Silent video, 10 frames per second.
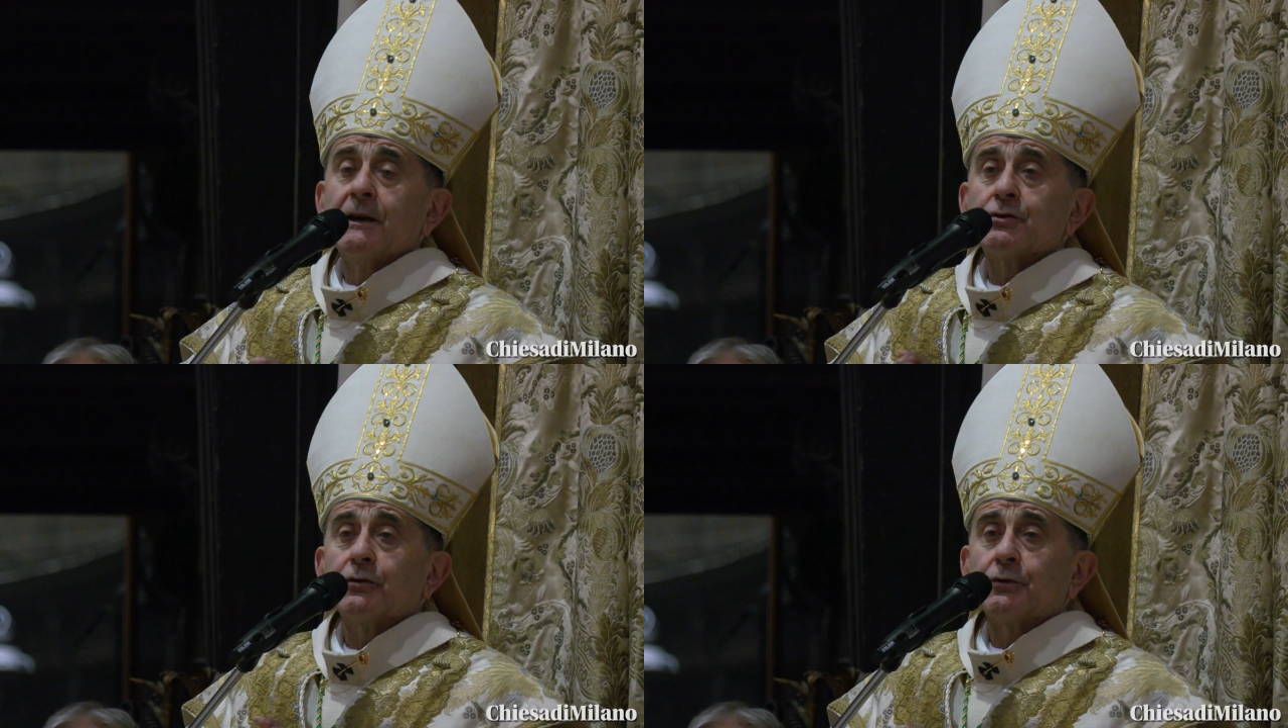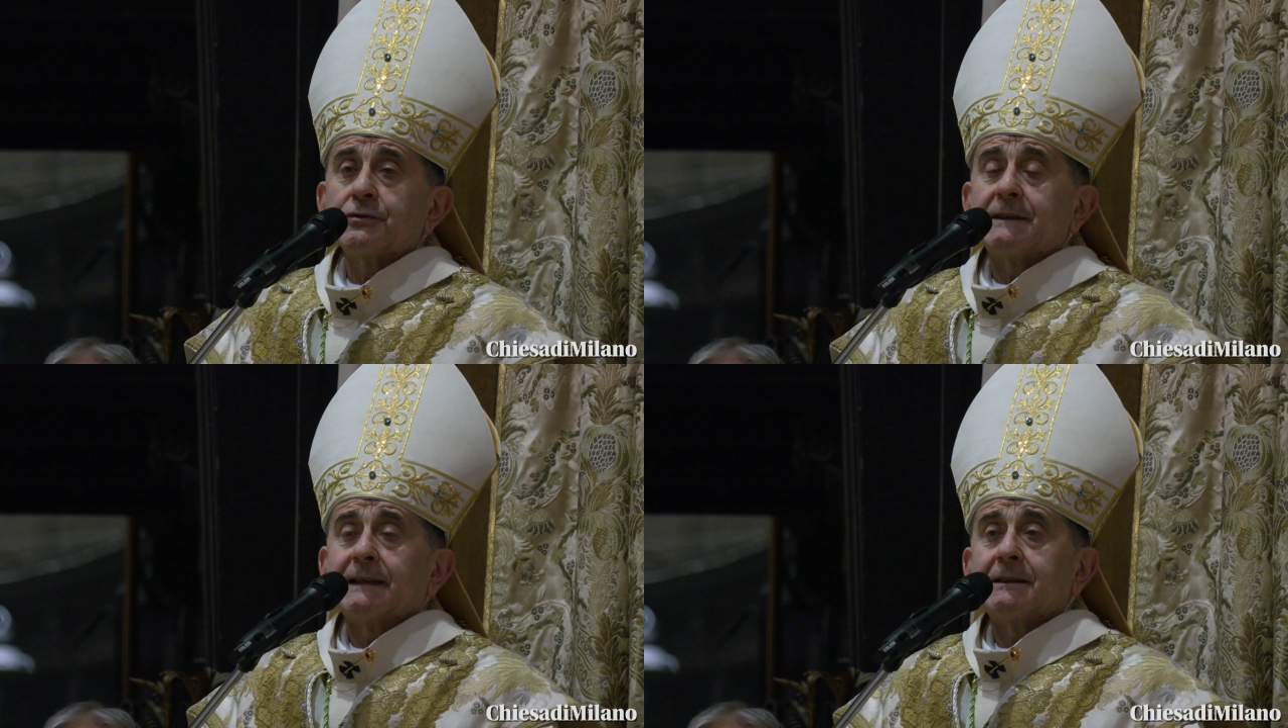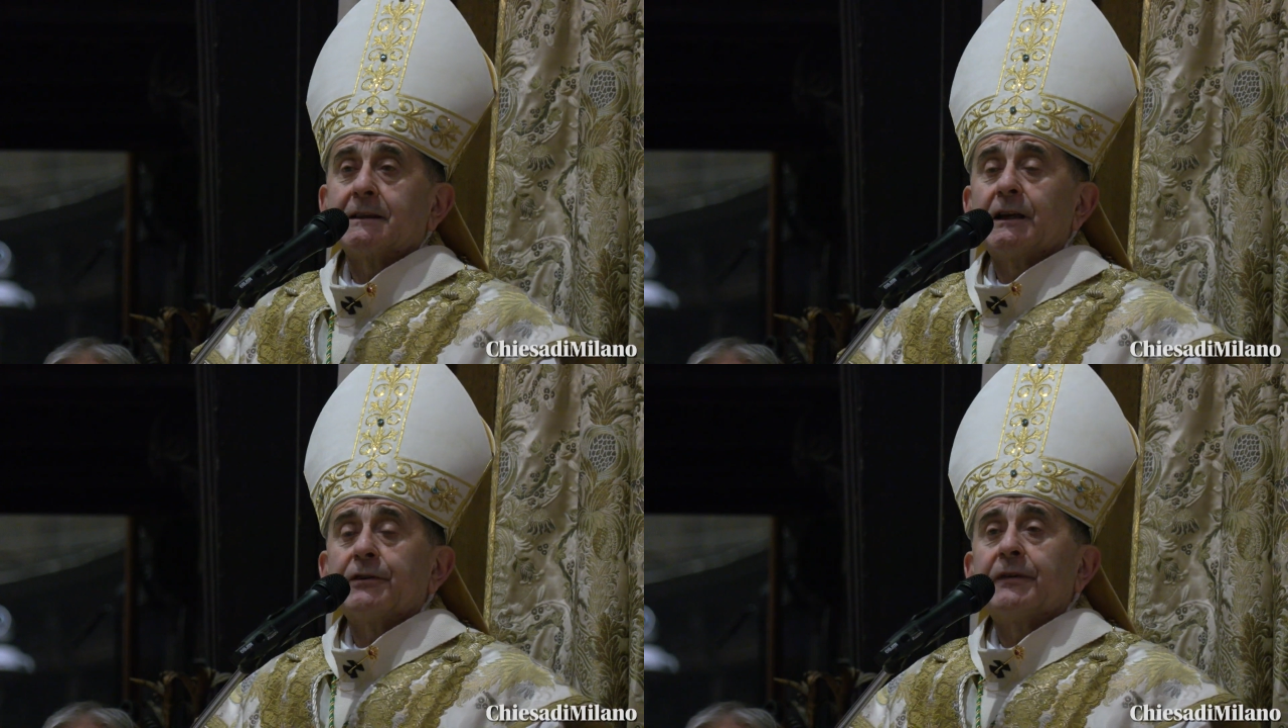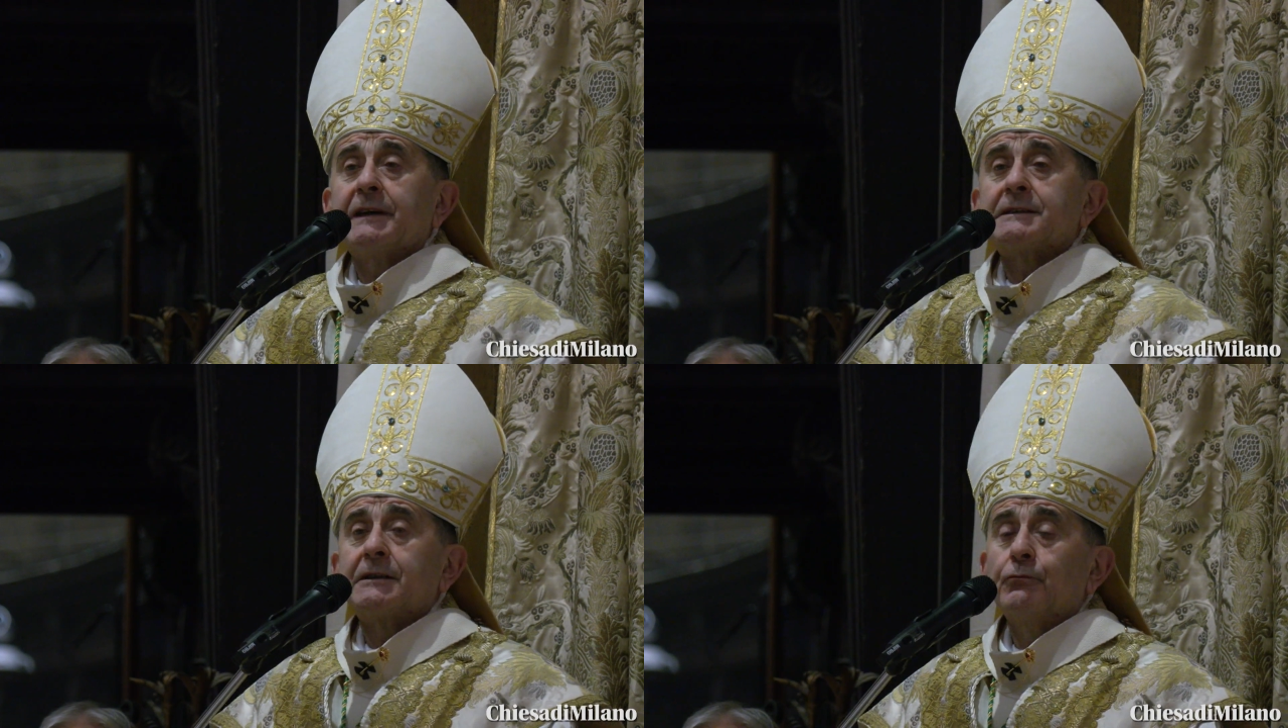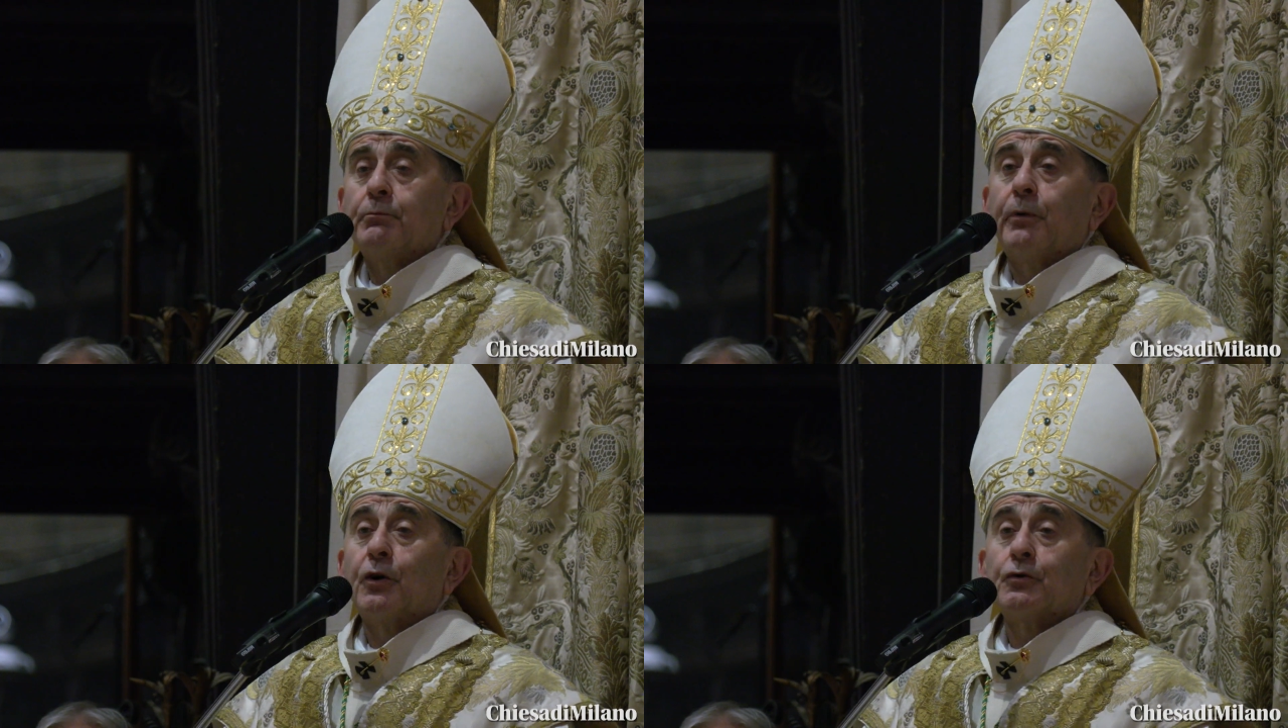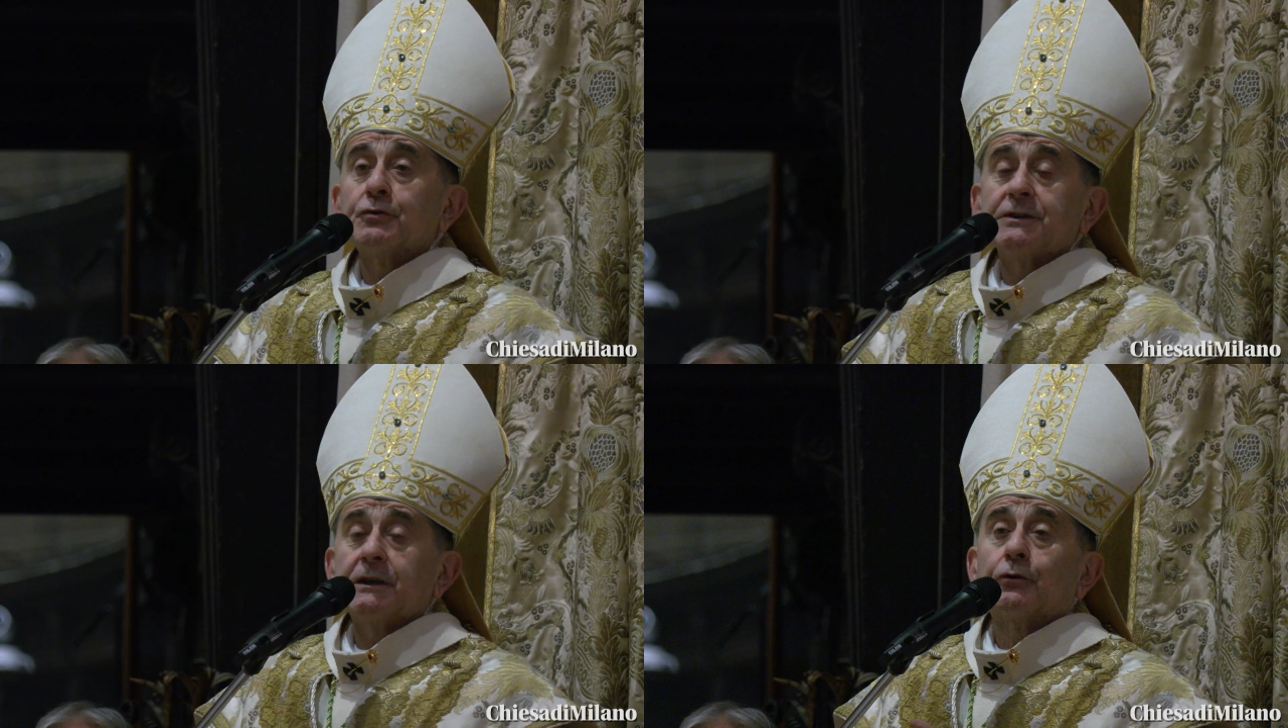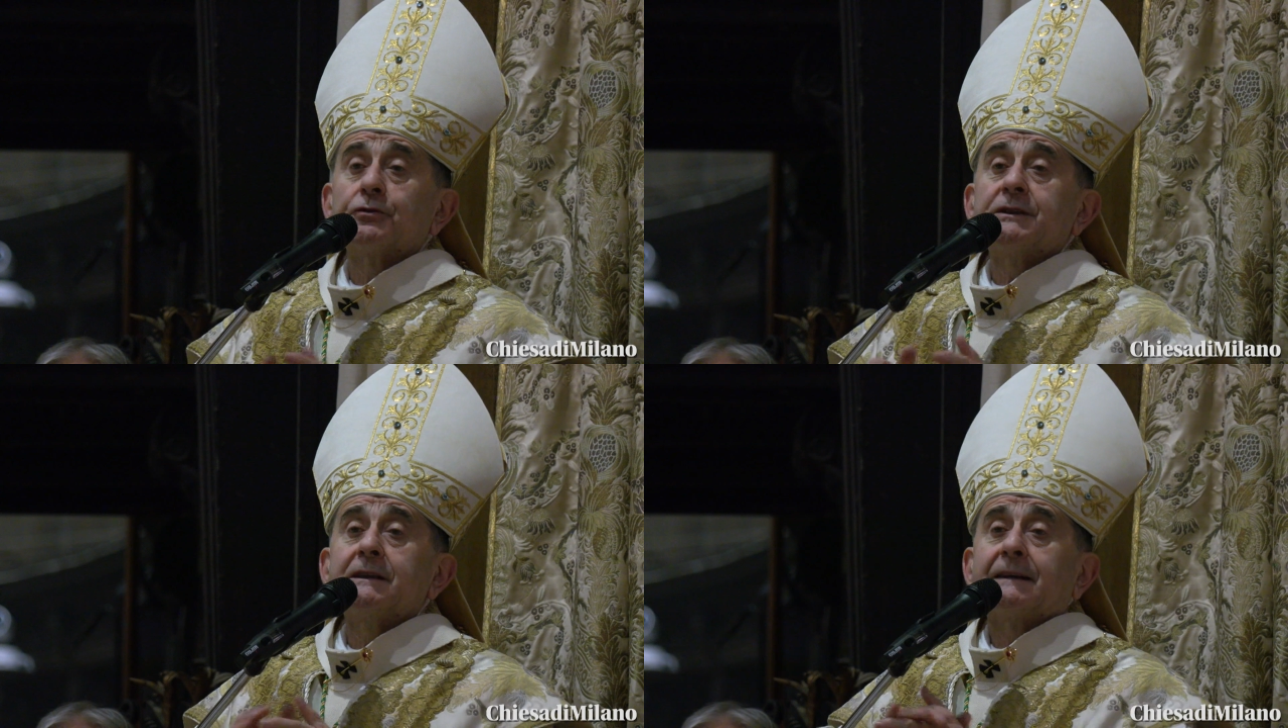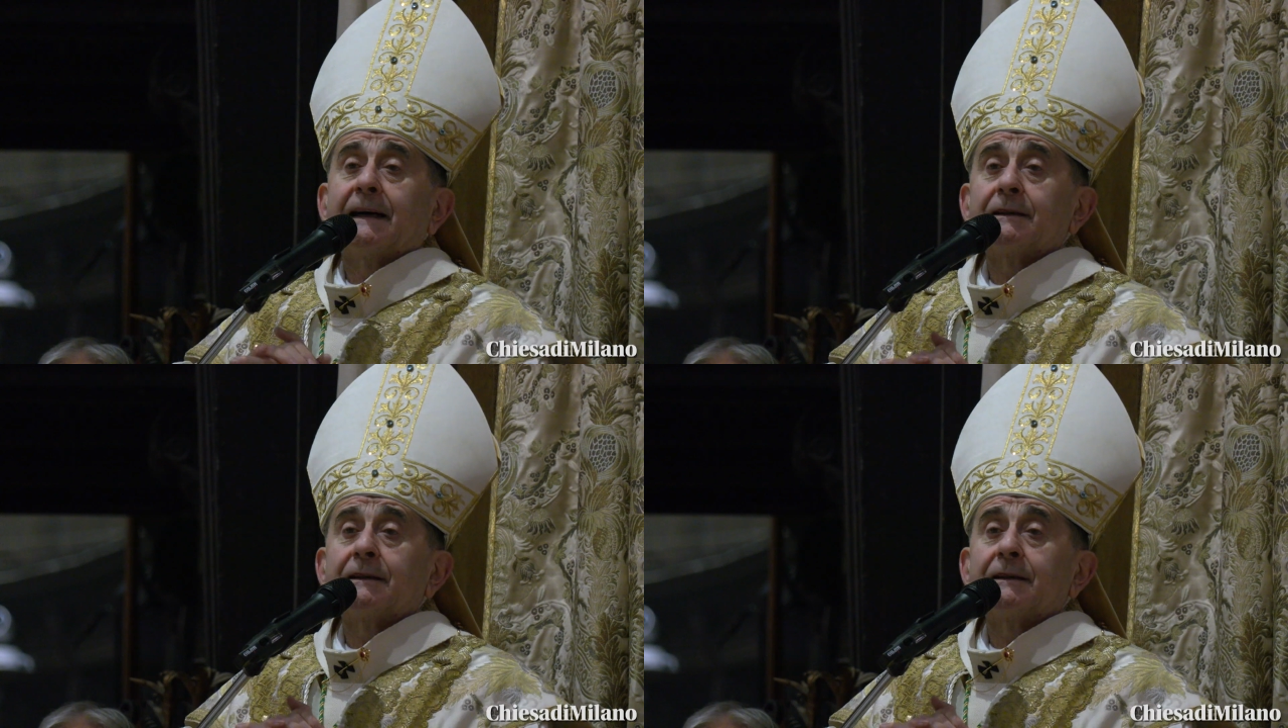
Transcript: sono state delle feste un po' così così,